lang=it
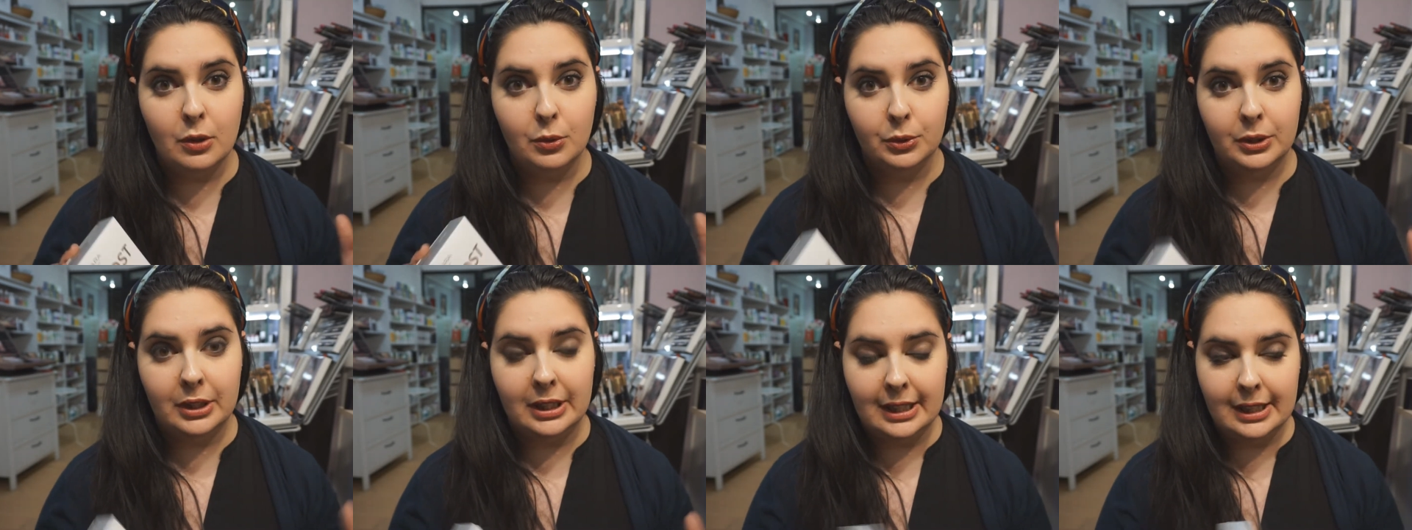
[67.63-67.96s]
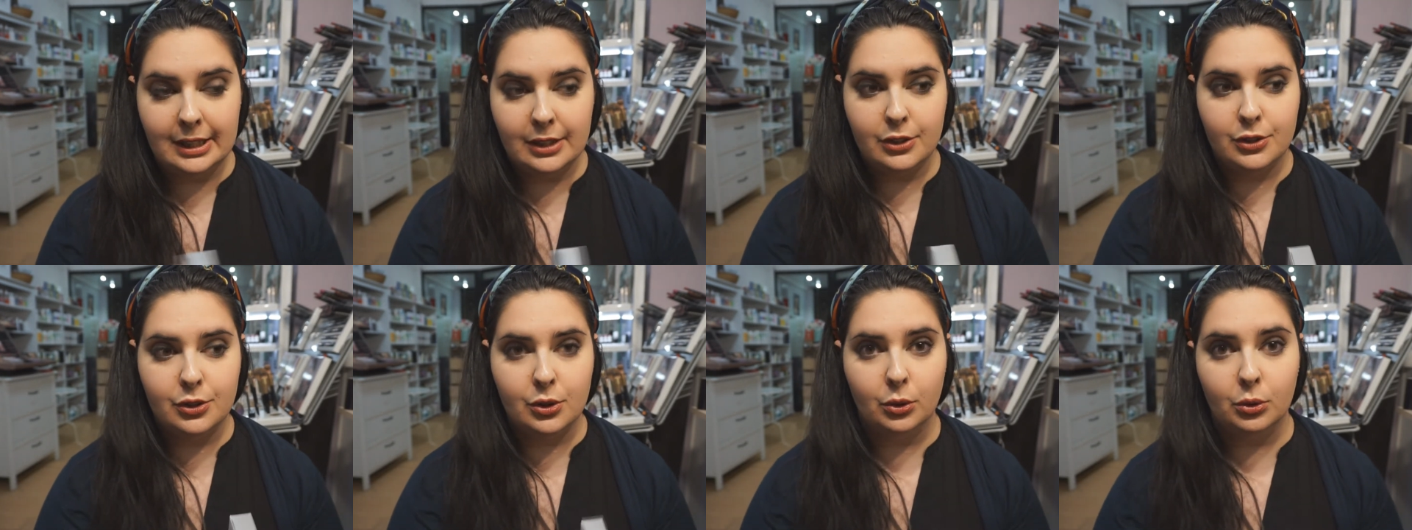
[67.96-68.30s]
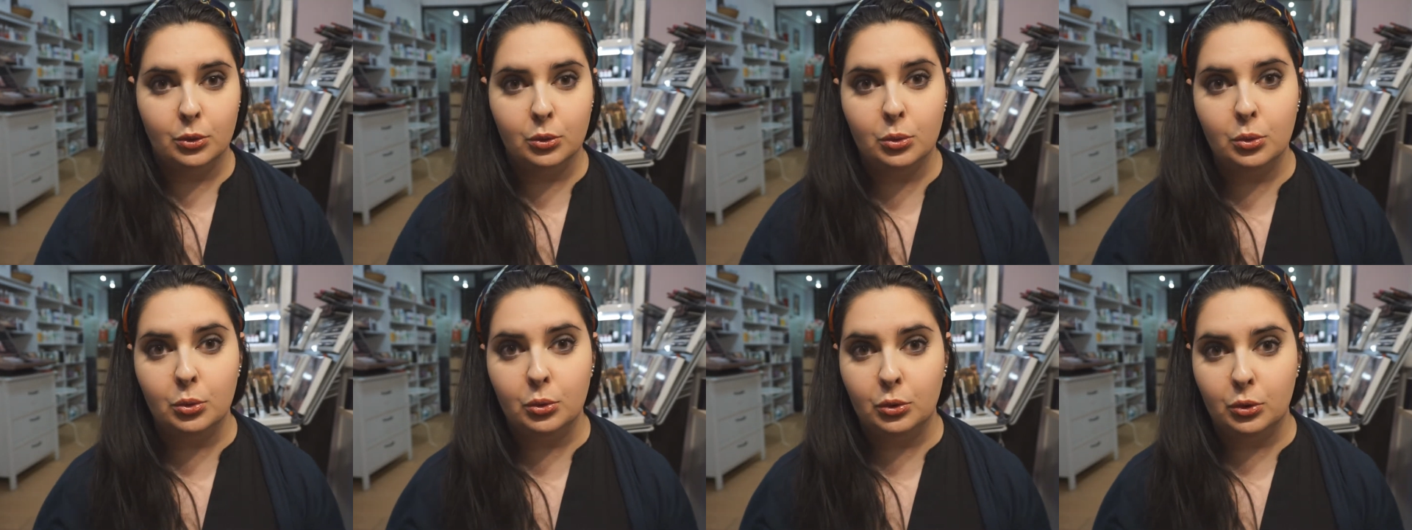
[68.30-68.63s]

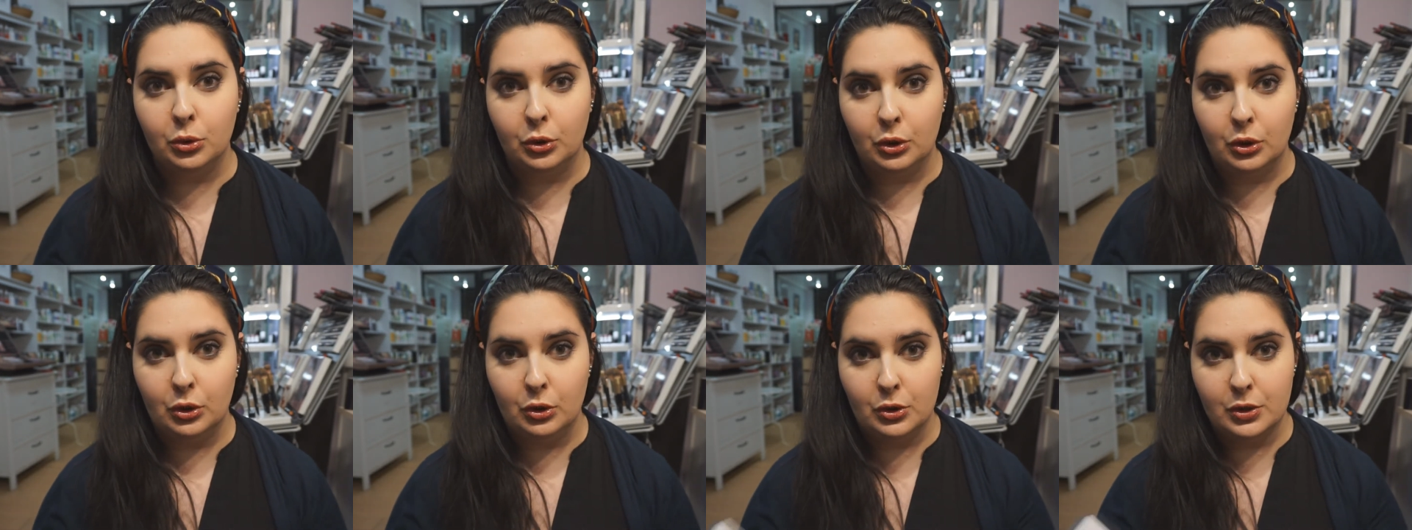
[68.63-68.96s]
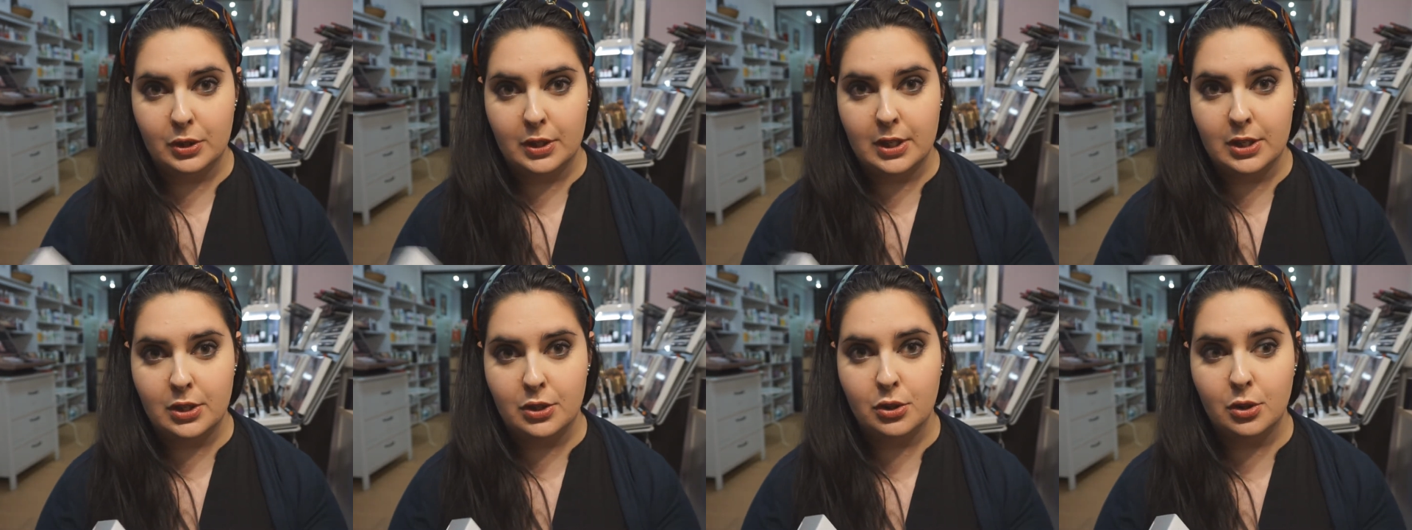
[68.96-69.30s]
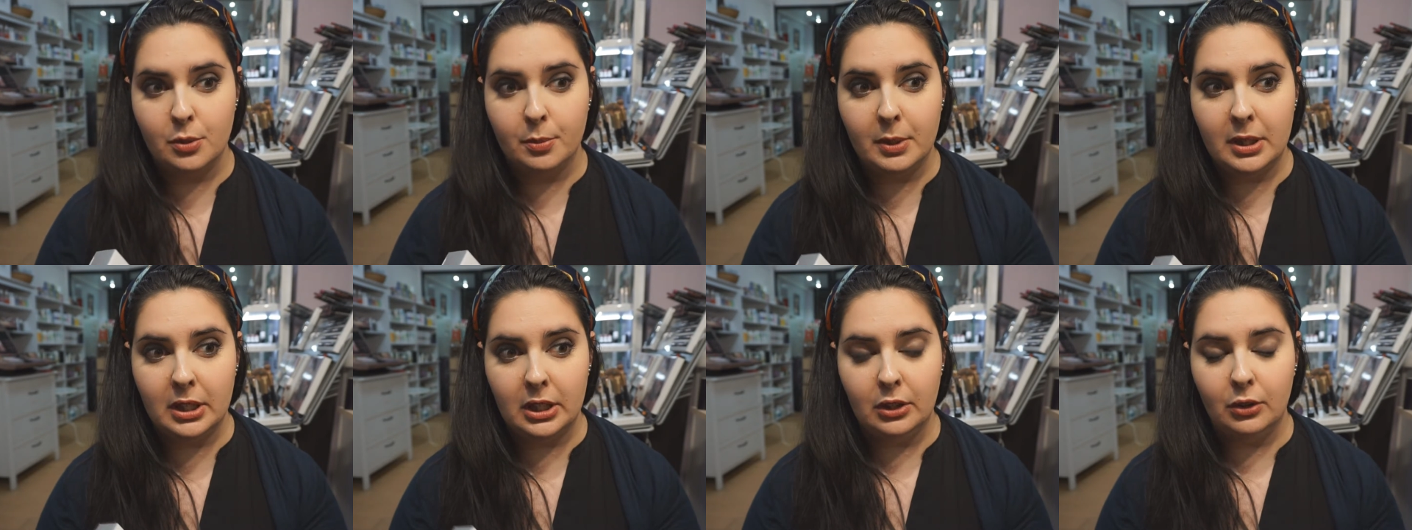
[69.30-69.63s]
l'utilizzo tutto nello
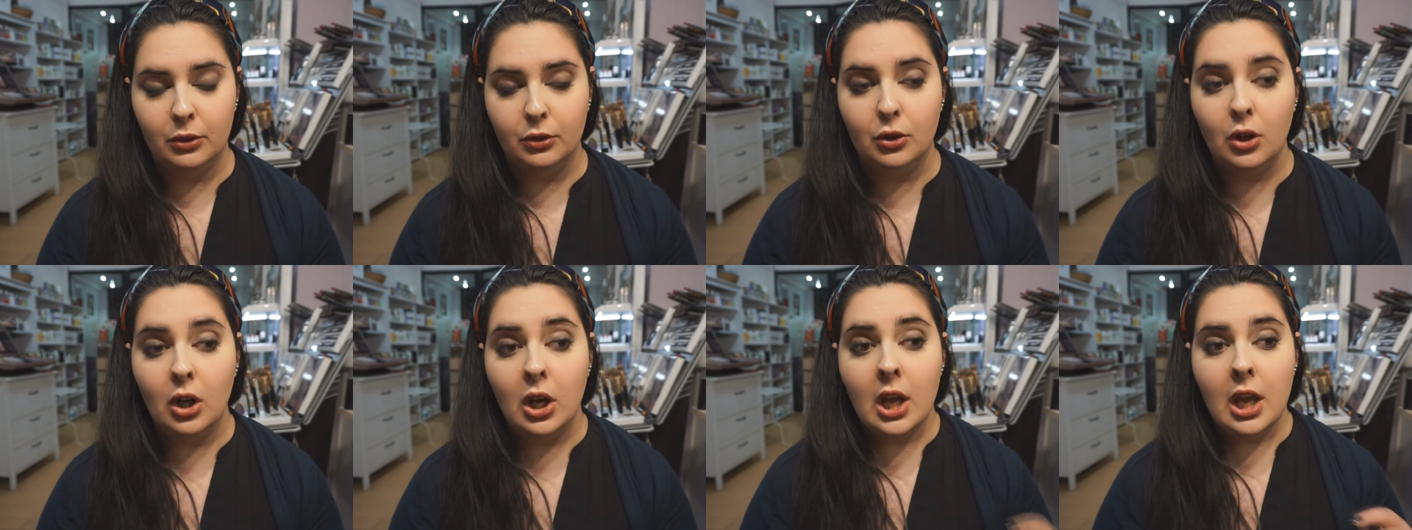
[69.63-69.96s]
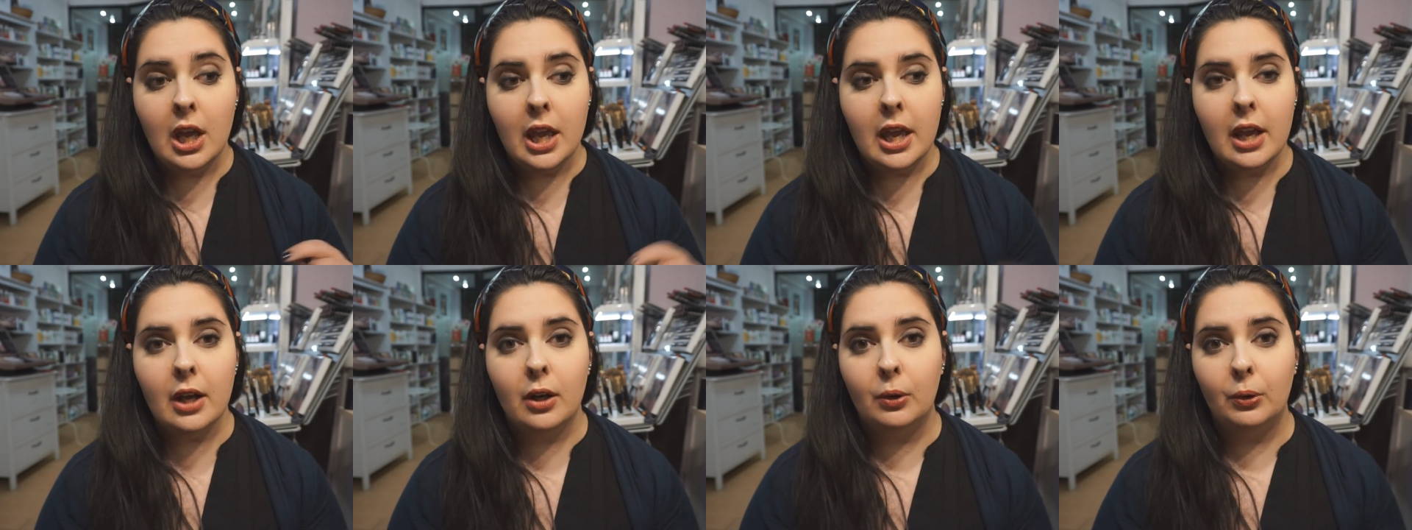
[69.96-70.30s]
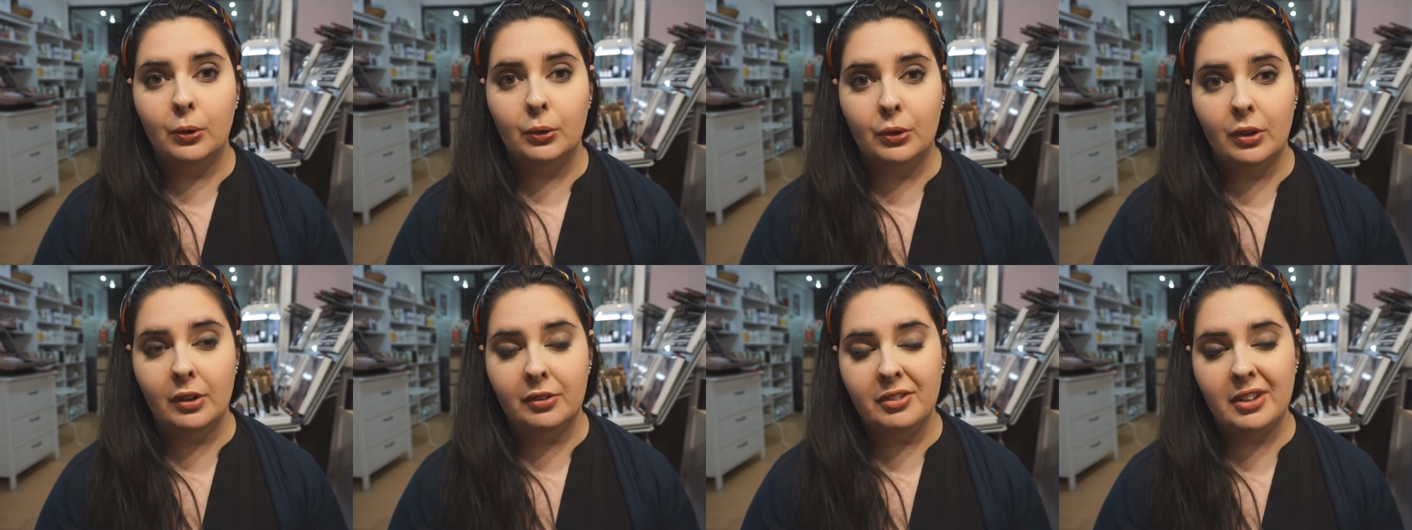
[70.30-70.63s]
stesso periodo e
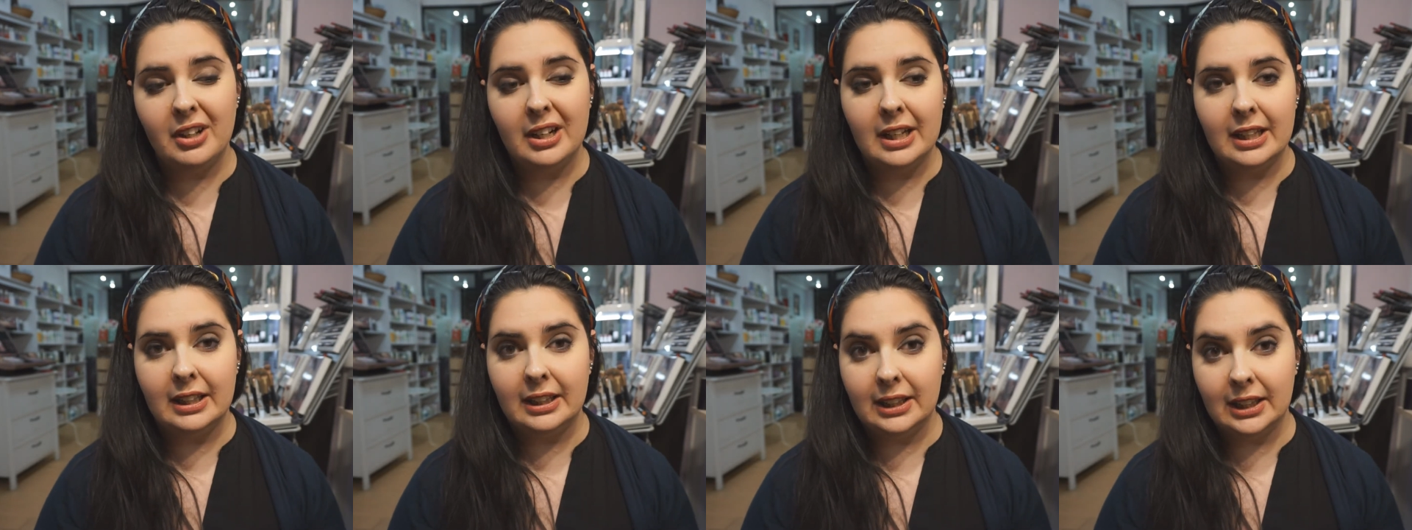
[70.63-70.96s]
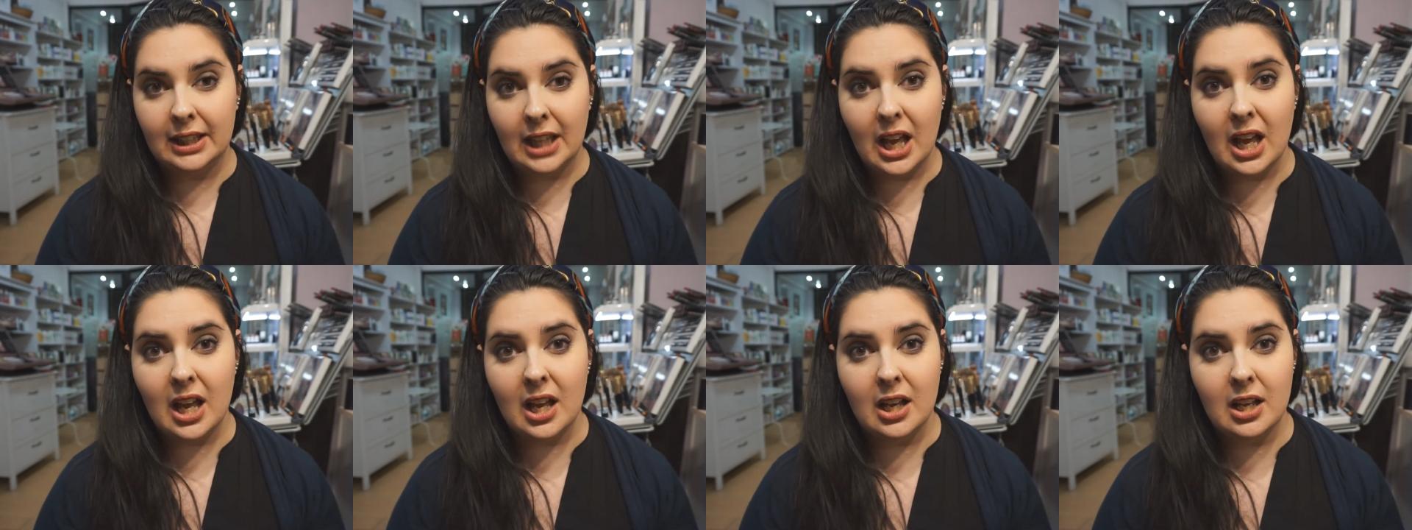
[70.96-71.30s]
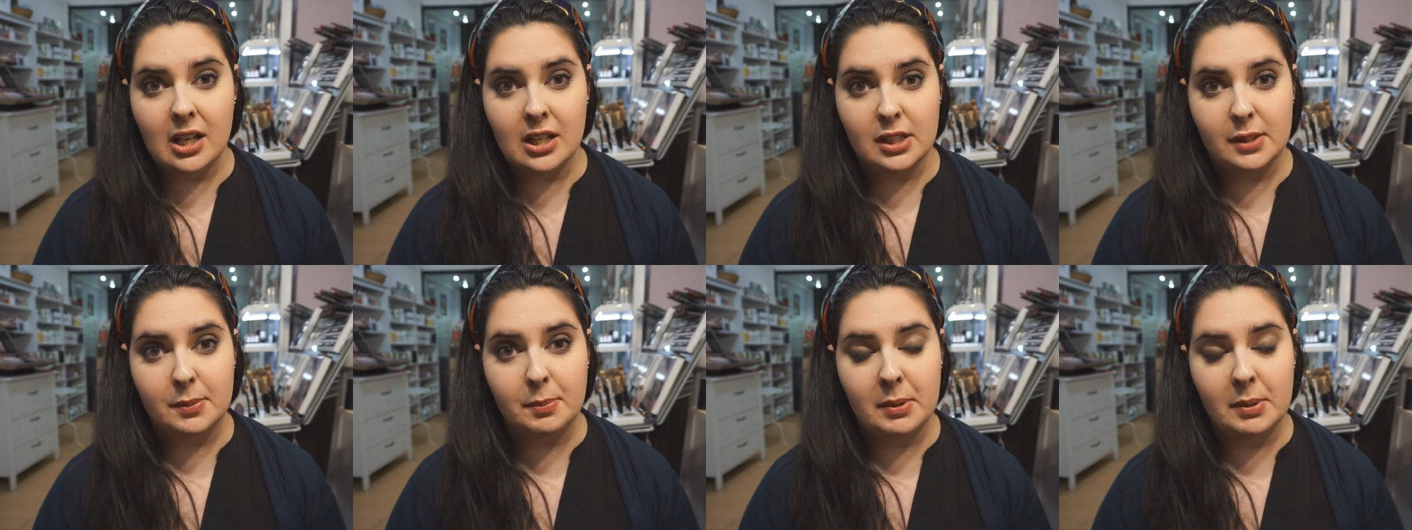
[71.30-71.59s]
con una fialetta eh,